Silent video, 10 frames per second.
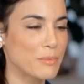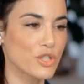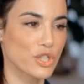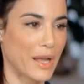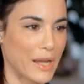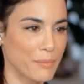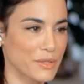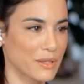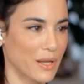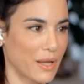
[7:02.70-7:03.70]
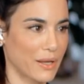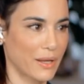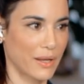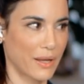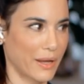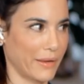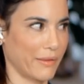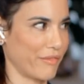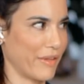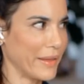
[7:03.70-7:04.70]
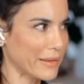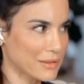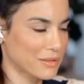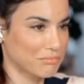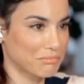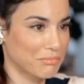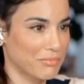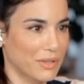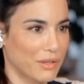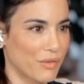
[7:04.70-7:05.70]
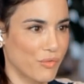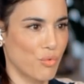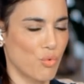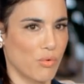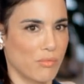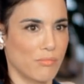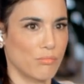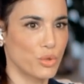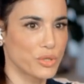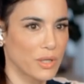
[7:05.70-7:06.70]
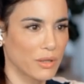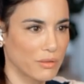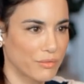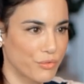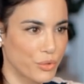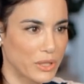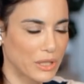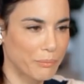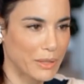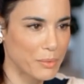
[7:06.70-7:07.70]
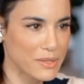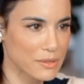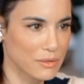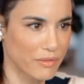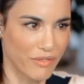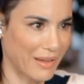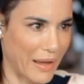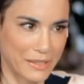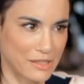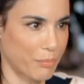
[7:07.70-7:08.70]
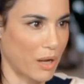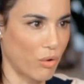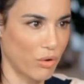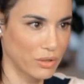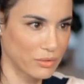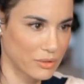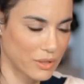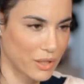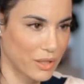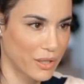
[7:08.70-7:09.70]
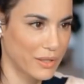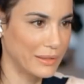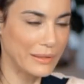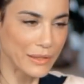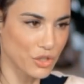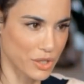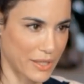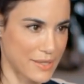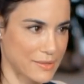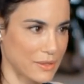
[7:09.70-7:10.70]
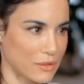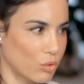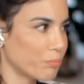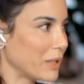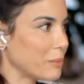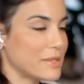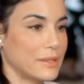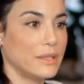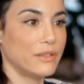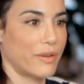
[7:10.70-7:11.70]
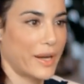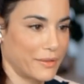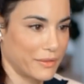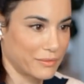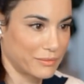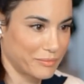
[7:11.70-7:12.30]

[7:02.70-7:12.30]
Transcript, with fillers: sie beschreibt eine Welt, wo Mütter für ihre Babys gar nichts brauchen, mhm. nie gestresst sind und Babys, die nie weinen.